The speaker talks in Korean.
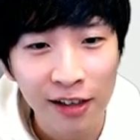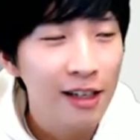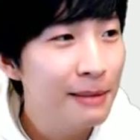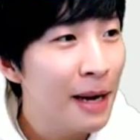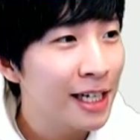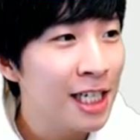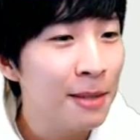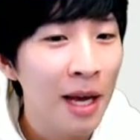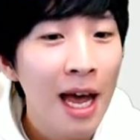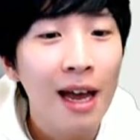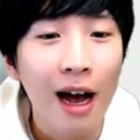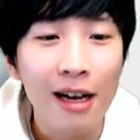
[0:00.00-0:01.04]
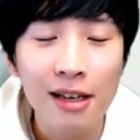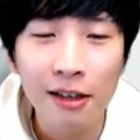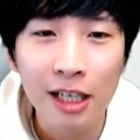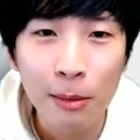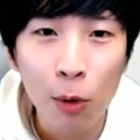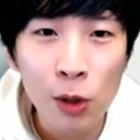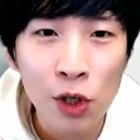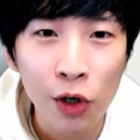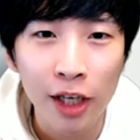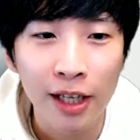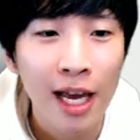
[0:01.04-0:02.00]
그만큼 가장
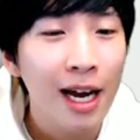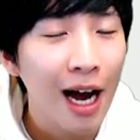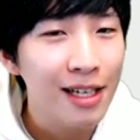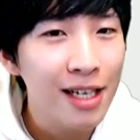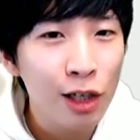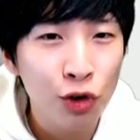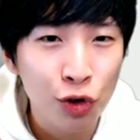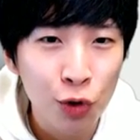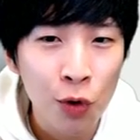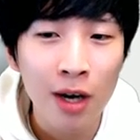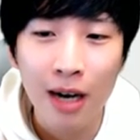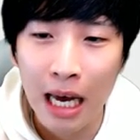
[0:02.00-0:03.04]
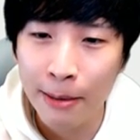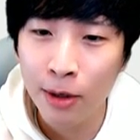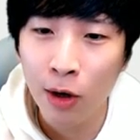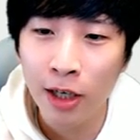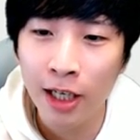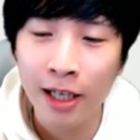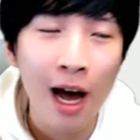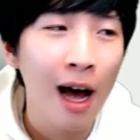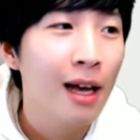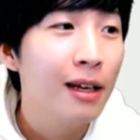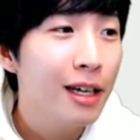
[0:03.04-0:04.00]
기본적인 가장 중요한
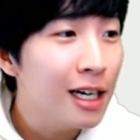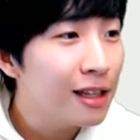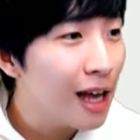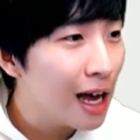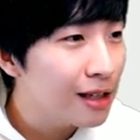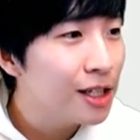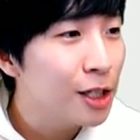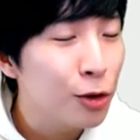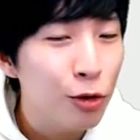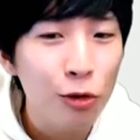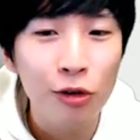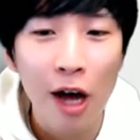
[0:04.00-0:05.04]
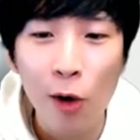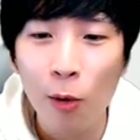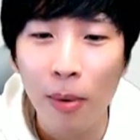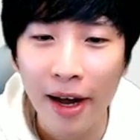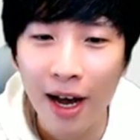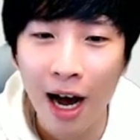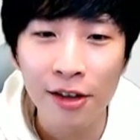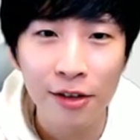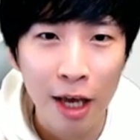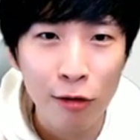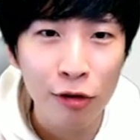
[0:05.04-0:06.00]
라이브러리니까 일단은 인클루드 하고 봐야
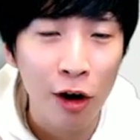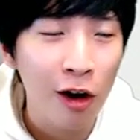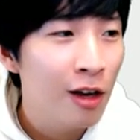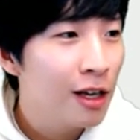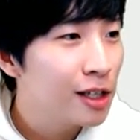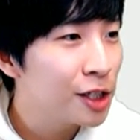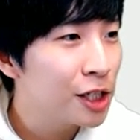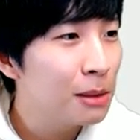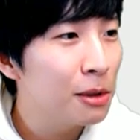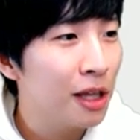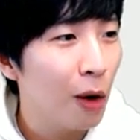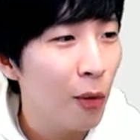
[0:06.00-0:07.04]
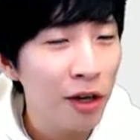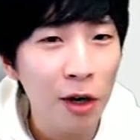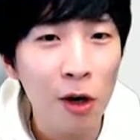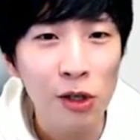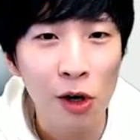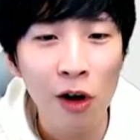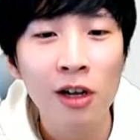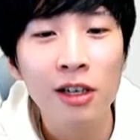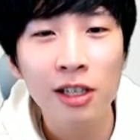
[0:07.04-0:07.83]
하는 애고요 지금은 다 외계어죠